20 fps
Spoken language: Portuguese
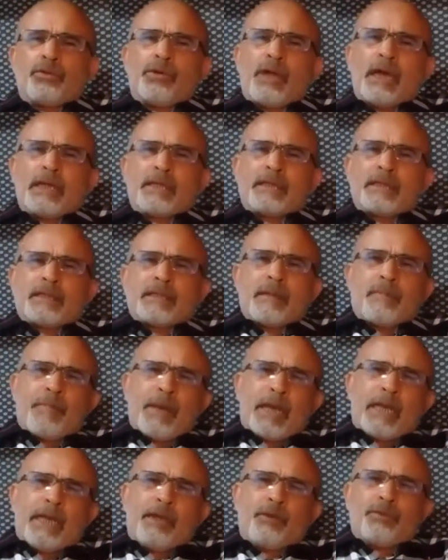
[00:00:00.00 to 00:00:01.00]
durante esse
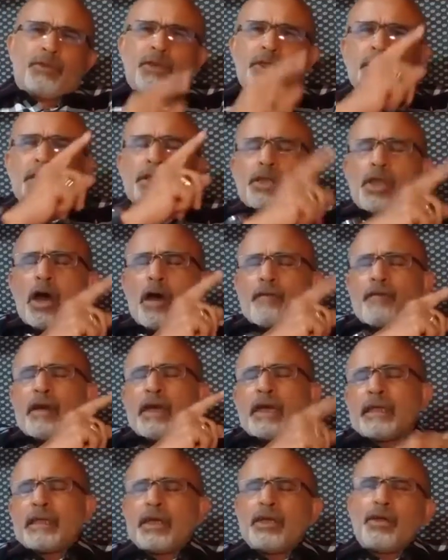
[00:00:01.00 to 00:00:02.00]
período de
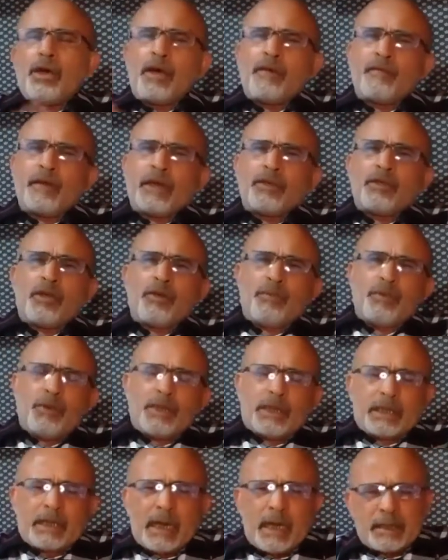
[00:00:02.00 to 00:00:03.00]
99 a
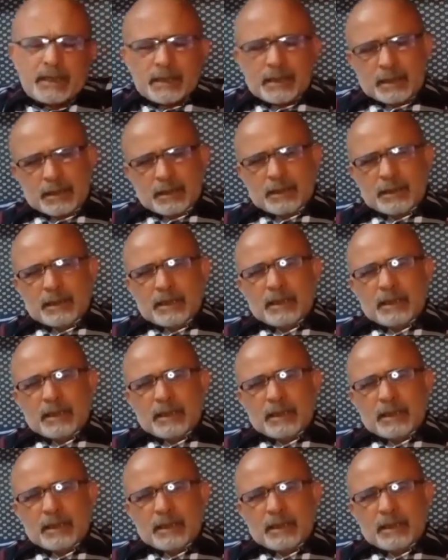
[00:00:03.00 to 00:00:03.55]
2013,